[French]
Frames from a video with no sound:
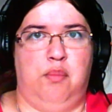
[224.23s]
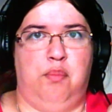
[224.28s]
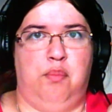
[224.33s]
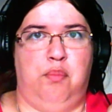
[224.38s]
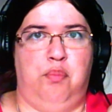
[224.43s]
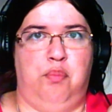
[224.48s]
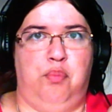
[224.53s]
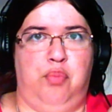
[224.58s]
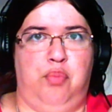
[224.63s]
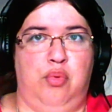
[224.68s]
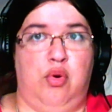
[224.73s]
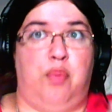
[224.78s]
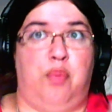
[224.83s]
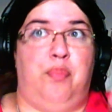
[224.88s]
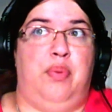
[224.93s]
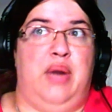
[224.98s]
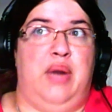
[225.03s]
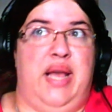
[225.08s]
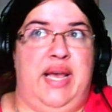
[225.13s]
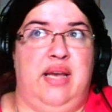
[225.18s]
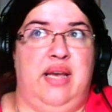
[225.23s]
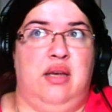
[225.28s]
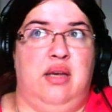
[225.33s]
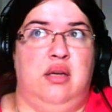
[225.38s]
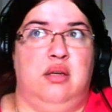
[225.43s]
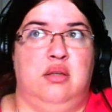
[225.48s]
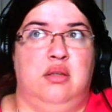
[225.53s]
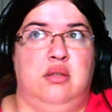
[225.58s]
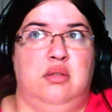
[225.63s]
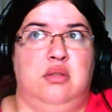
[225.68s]
pour plaire
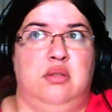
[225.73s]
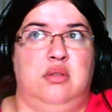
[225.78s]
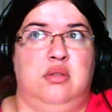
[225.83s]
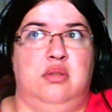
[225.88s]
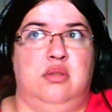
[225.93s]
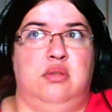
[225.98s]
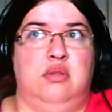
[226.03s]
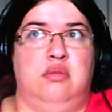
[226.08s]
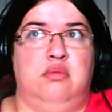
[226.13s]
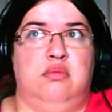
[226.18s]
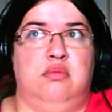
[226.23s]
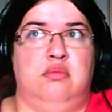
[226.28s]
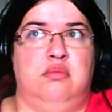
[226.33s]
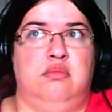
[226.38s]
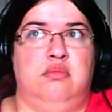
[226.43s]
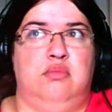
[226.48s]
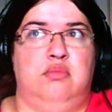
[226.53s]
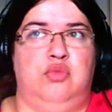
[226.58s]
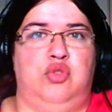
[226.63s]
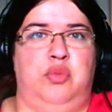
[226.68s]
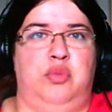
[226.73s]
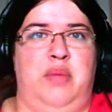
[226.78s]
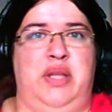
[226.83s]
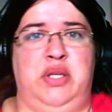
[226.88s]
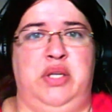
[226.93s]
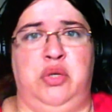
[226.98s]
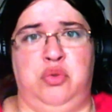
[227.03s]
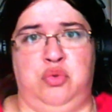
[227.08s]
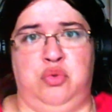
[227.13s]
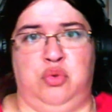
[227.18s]
d'une manière
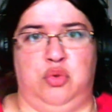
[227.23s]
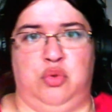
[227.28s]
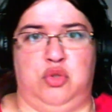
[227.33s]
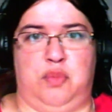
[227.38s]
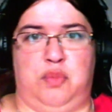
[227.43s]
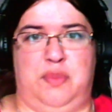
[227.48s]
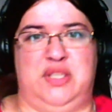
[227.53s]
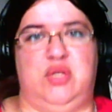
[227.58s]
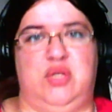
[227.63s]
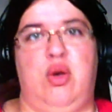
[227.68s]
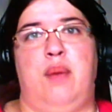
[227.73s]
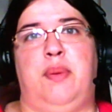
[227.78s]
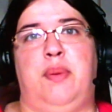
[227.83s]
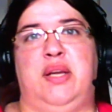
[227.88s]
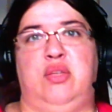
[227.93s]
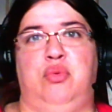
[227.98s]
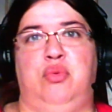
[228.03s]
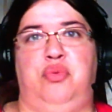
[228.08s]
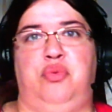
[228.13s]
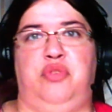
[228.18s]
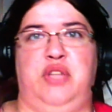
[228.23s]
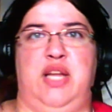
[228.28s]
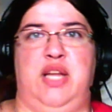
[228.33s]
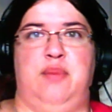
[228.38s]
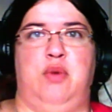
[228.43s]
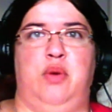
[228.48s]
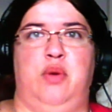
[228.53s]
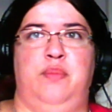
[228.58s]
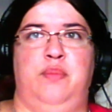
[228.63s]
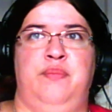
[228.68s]
ou d'une autre. Parce qu'après tout,
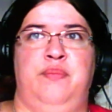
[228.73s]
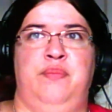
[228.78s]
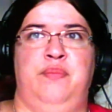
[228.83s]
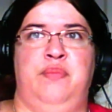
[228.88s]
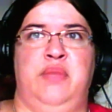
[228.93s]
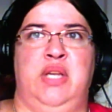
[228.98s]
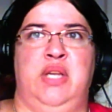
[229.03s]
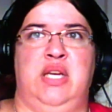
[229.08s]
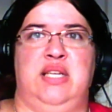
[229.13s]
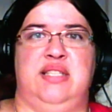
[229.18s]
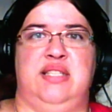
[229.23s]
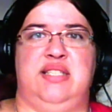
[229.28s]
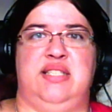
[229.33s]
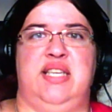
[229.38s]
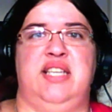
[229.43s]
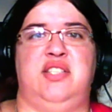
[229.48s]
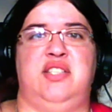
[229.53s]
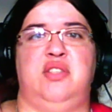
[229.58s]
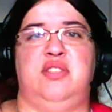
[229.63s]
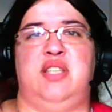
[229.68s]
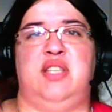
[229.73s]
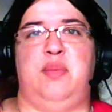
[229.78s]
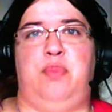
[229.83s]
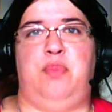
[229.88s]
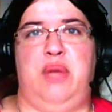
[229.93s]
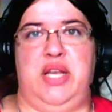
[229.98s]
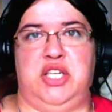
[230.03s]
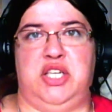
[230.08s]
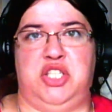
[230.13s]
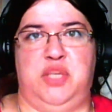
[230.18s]
finalement, ce qui est censé
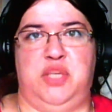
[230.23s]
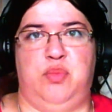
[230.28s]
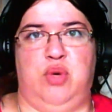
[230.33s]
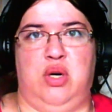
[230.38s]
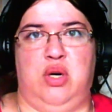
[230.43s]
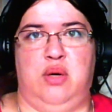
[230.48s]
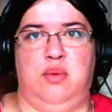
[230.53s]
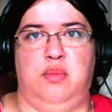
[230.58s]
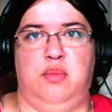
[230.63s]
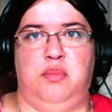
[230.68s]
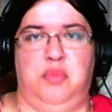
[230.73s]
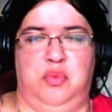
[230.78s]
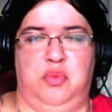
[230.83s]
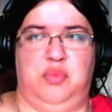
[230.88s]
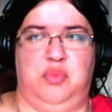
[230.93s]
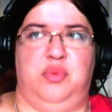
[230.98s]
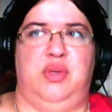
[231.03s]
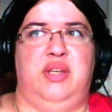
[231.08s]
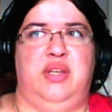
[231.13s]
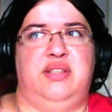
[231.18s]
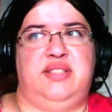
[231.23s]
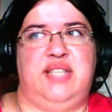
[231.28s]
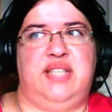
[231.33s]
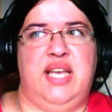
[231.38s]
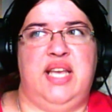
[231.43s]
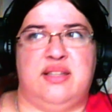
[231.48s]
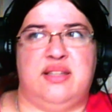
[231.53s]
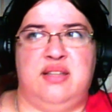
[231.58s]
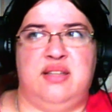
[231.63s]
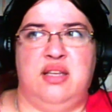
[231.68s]
plaire chez moi, bon,
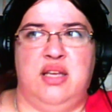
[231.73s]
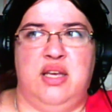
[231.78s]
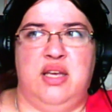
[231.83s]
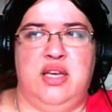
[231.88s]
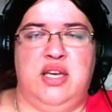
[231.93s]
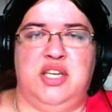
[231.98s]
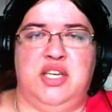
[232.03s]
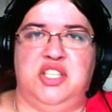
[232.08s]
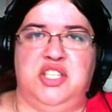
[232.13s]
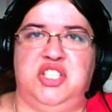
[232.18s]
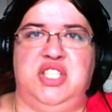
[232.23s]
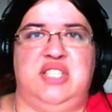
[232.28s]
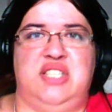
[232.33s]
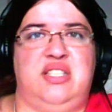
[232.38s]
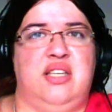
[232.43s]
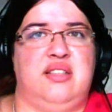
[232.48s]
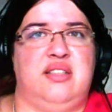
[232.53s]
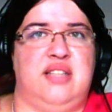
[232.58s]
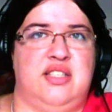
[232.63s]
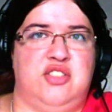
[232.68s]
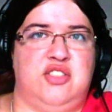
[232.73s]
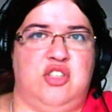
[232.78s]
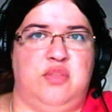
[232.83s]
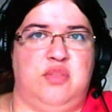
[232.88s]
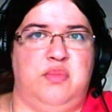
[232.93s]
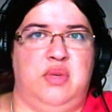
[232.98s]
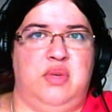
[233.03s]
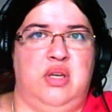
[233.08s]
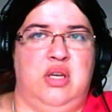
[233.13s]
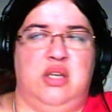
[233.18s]
certes, chez certains
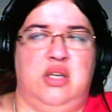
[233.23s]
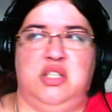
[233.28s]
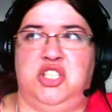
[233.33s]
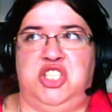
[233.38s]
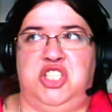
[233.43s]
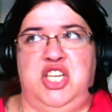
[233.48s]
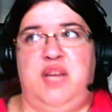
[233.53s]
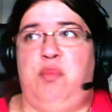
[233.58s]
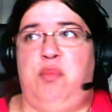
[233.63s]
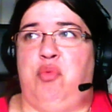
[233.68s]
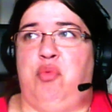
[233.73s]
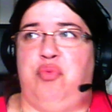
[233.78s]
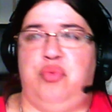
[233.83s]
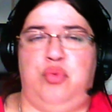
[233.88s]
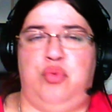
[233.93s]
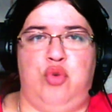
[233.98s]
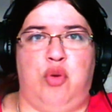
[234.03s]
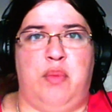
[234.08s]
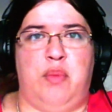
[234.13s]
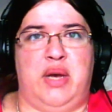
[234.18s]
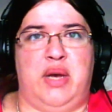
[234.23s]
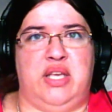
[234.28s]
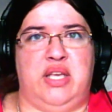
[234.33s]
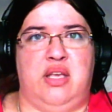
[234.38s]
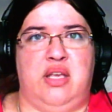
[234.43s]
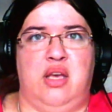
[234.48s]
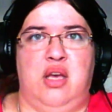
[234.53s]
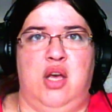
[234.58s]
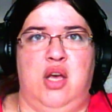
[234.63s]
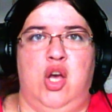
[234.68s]
hommes, chez mon futur mari,
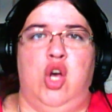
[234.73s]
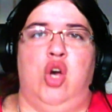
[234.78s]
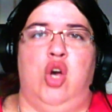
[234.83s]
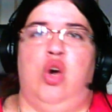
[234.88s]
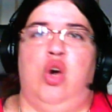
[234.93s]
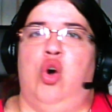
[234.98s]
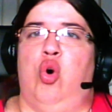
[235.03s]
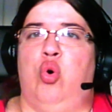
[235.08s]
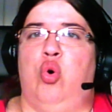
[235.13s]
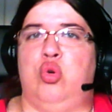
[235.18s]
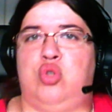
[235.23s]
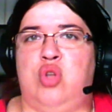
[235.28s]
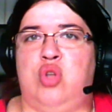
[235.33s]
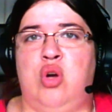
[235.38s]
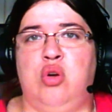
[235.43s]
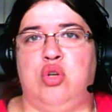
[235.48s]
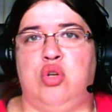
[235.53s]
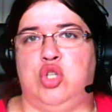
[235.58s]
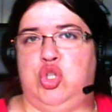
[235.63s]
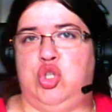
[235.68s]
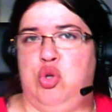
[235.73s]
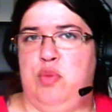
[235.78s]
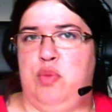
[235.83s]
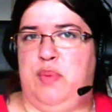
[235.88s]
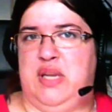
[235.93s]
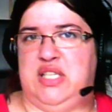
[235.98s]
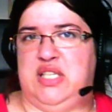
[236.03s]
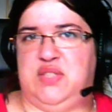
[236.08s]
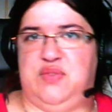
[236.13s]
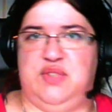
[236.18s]
Autant que je lui
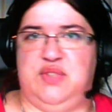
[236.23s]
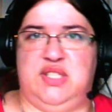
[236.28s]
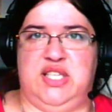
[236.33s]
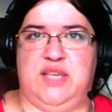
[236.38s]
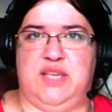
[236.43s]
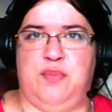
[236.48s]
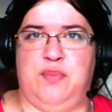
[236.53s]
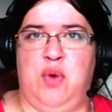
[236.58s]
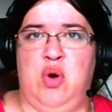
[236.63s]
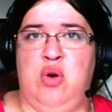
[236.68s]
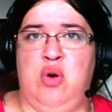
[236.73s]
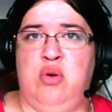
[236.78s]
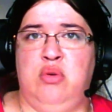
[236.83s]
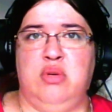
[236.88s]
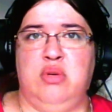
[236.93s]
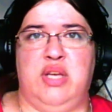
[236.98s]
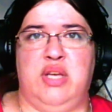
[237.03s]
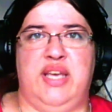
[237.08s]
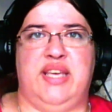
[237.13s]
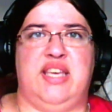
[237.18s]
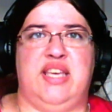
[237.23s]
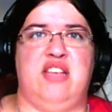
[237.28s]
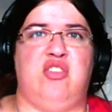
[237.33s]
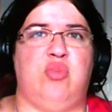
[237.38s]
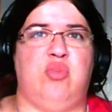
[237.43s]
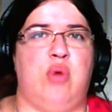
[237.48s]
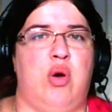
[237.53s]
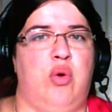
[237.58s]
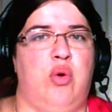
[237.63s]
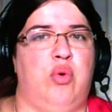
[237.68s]
plaise physiquement et qu'il
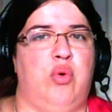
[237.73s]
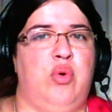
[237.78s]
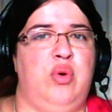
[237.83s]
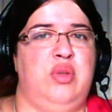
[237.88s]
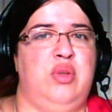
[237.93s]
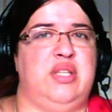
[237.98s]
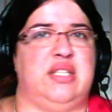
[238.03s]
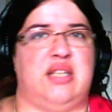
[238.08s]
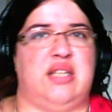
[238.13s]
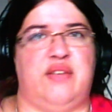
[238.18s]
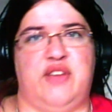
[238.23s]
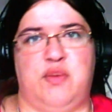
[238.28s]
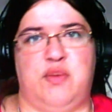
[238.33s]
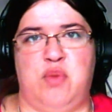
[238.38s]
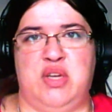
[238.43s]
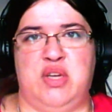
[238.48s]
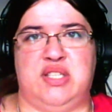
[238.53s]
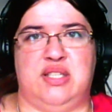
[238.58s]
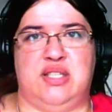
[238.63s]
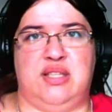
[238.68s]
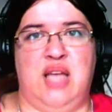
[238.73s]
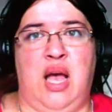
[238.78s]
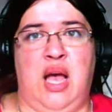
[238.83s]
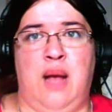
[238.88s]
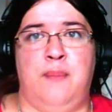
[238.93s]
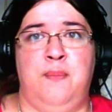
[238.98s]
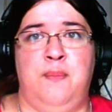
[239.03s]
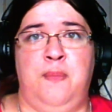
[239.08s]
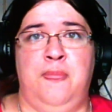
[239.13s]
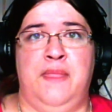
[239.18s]
soit heureux d'être avec moi, etc.
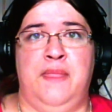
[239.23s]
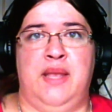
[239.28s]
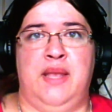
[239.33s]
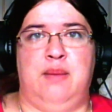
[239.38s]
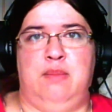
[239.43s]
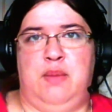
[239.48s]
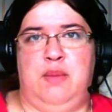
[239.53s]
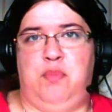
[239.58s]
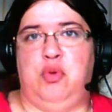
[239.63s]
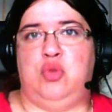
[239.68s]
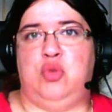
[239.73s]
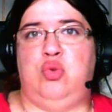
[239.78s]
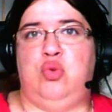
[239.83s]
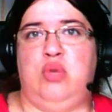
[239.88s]
Mais pour tous les